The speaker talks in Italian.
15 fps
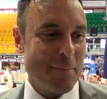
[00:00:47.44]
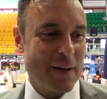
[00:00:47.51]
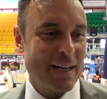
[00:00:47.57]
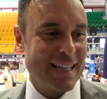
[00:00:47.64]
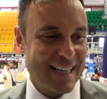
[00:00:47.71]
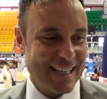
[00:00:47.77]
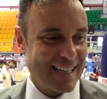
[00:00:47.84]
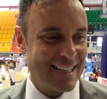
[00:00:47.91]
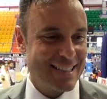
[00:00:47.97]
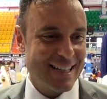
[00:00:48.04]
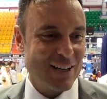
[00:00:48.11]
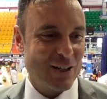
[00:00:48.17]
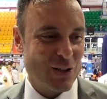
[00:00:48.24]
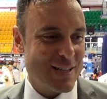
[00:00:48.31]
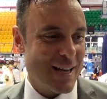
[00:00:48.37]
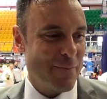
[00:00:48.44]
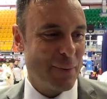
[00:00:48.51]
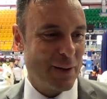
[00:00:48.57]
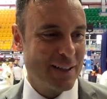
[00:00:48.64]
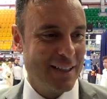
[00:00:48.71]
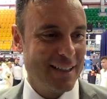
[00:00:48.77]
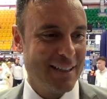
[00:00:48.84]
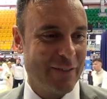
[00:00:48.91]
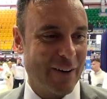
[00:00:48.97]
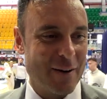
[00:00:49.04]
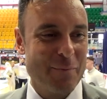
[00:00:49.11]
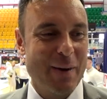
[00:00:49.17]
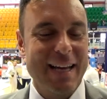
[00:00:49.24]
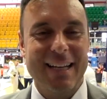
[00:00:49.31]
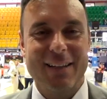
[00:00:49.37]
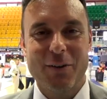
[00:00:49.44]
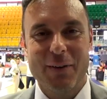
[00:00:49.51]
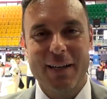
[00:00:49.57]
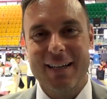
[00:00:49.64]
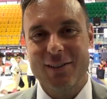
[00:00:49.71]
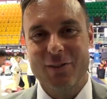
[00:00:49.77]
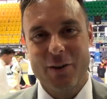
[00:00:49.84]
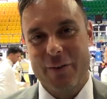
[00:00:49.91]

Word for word: perché cerco sempre di, di far bene dove, dove,